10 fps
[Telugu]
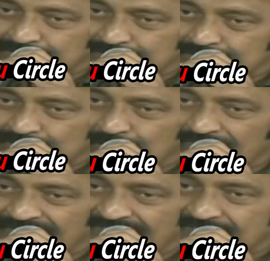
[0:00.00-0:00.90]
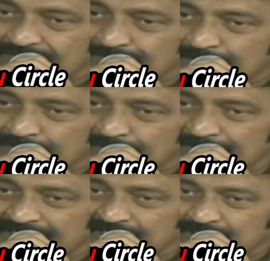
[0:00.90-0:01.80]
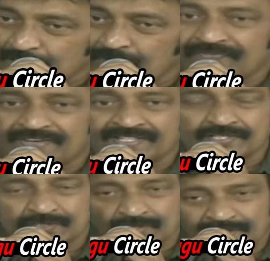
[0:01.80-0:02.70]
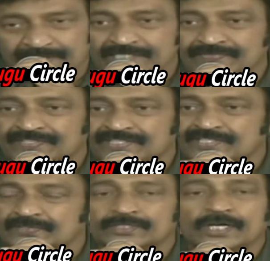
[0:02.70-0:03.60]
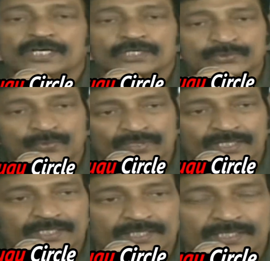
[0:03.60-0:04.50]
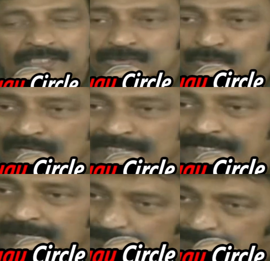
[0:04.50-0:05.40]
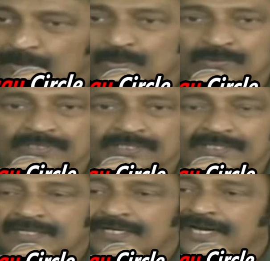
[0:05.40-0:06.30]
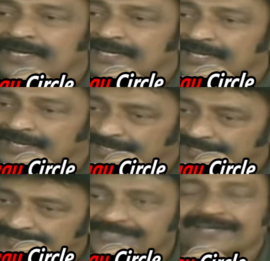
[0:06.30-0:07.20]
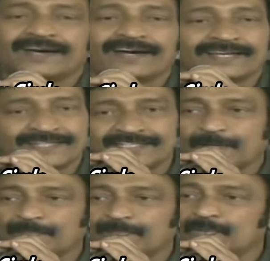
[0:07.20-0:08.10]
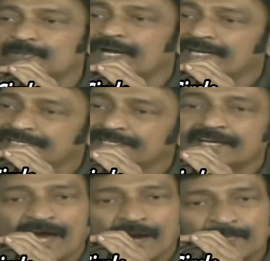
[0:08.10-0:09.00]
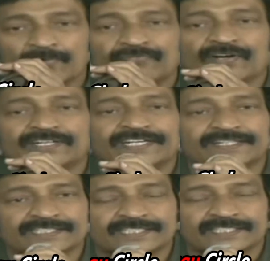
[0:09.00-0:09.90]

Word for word: స్కూల్ ఫీజు మీ పిల్లల స్కూల్ ఫీజు కాలేజ్ ఫీజు డ్వాక్రా అప్పులు ఇంకా ఇంటి అప్పులు అండ్ అబౌవ్ ఫార్టీ ఇయర్స్